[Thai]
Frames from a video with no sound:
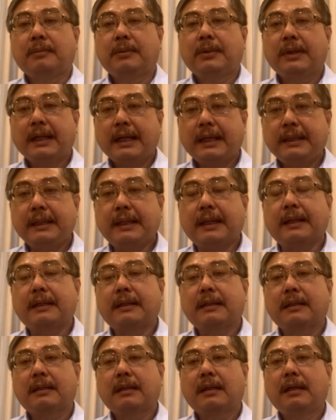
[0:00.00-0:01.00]
เพราะงั้นเนี่ย
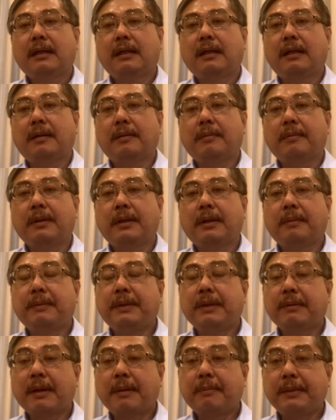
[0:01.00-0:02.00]
ก็
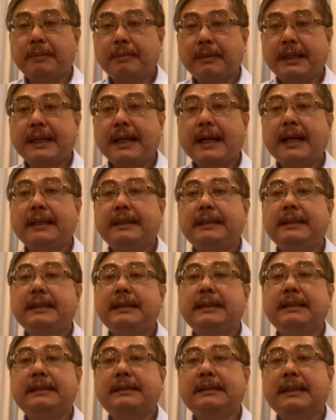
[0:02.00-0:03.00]
มีความเป็นไปได้
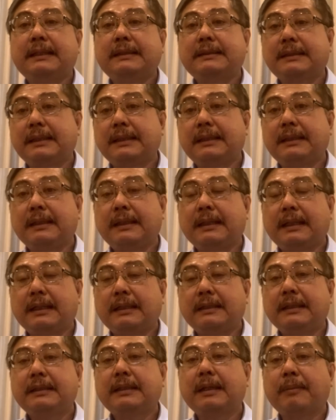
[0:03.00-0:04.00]
ที่จะ
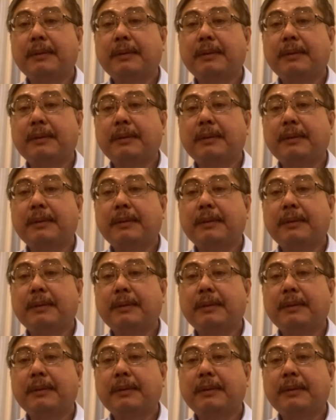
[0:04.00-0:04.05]
ที่